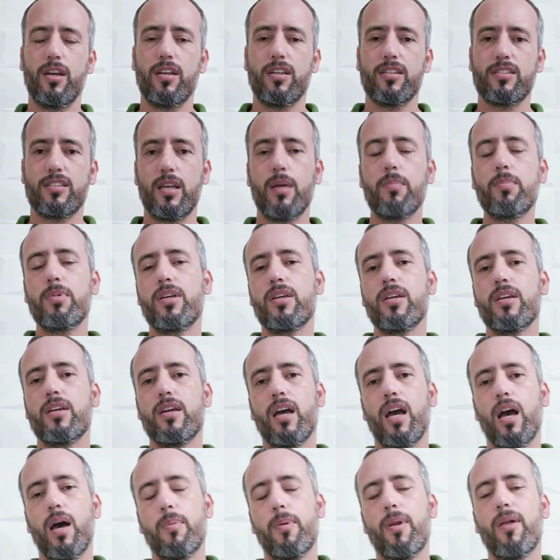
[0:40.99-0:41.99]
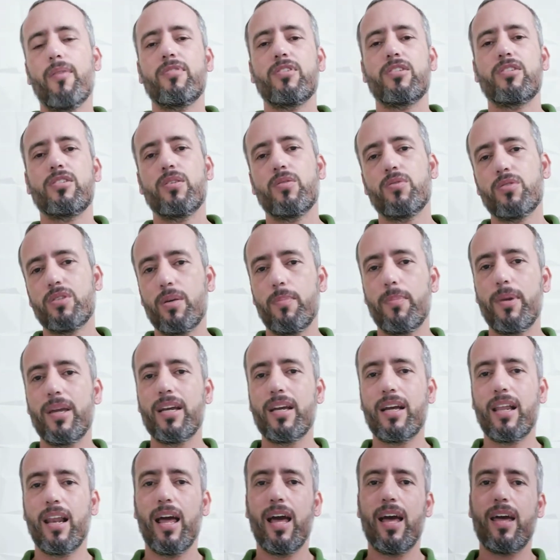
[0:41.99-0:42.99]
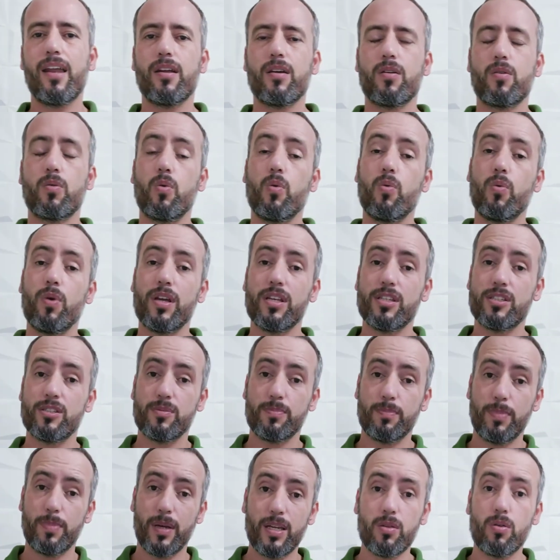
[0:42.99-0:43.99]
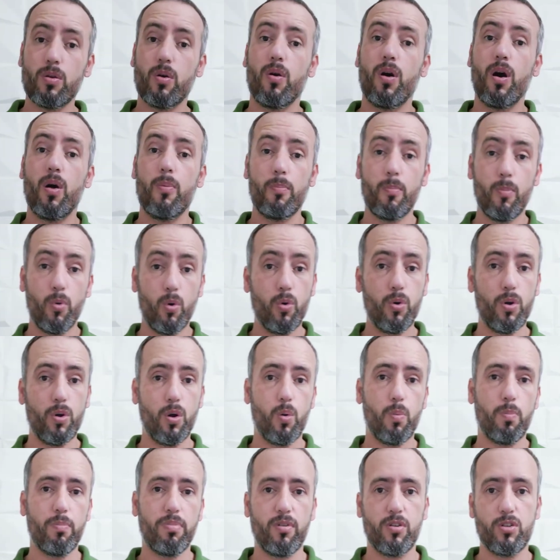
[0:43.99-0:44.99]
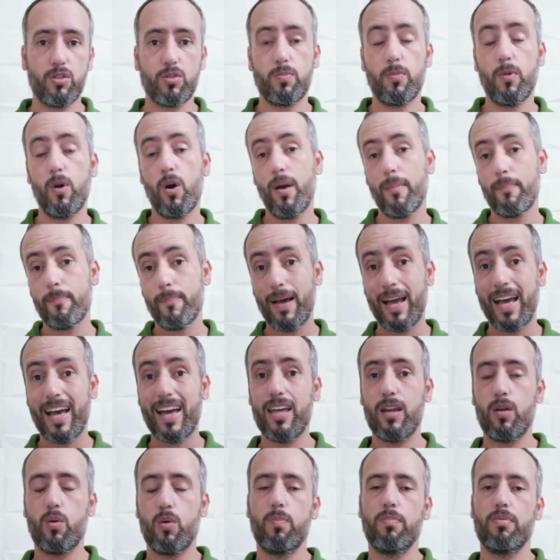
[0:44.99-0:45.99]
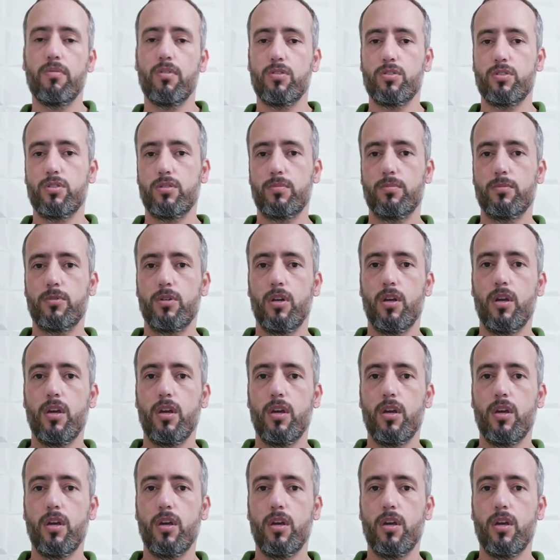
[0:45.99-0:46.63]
Sabe, a palavra de Deus é bem clara com respeito ao amor ao próximo, ao amar ao próximo.